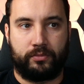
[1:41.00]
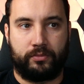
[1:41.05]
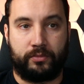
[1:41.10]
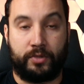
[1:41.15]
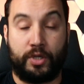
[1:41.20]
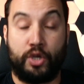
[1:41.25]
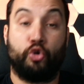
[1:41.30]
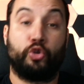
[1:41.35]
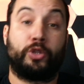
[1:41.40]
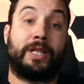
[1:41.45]

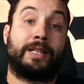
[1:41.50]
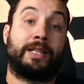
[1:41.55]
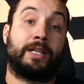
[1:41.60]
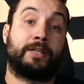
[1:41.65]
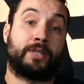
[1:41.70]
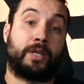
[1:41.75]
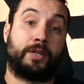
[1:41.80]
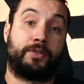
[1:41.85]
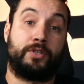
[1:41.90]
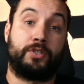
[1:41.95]
Mais au-delà de la
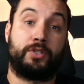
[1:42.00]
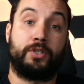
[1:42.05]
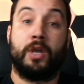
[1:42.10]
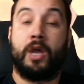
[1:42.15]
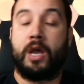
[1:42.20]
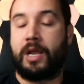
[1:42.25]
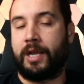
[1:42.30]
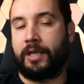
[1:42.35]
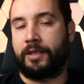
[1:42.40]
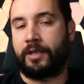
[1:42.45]
stratégie,
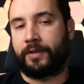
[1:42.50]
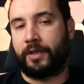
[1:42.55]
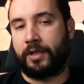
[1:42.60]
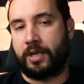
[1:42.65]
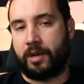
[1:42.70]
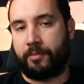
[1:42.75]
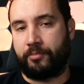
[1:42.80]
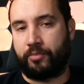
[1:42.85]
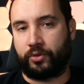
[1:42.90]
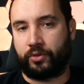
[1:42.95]
la data elle est
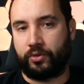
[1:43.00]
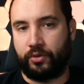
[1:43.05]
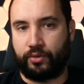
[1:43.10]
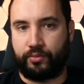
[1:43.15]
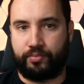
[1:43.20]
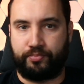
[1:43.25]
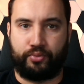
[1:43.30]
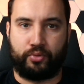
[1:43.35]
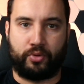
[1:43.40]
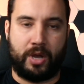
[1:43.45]
importante
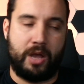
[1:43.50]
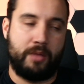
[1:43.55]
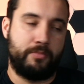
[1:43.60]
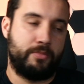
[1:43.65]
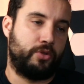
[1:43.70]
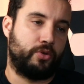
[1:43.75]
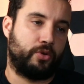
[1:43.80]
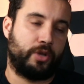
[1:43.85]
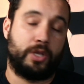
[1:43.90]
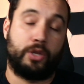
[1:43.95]
pour
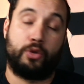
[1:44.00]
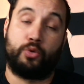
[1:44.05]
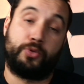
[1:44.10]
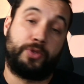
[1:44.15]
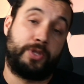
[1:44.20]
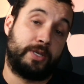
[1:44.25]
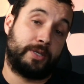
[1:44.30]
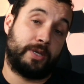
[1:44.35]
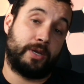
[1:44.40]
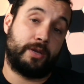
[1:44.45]
améliorer le
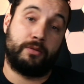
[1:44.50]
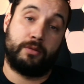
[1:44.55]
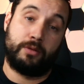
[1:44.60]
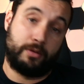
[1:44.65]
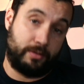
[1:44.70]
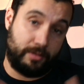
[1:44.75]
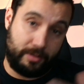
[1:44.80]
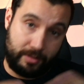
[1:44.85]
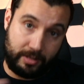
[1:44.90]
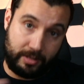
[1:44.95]
design des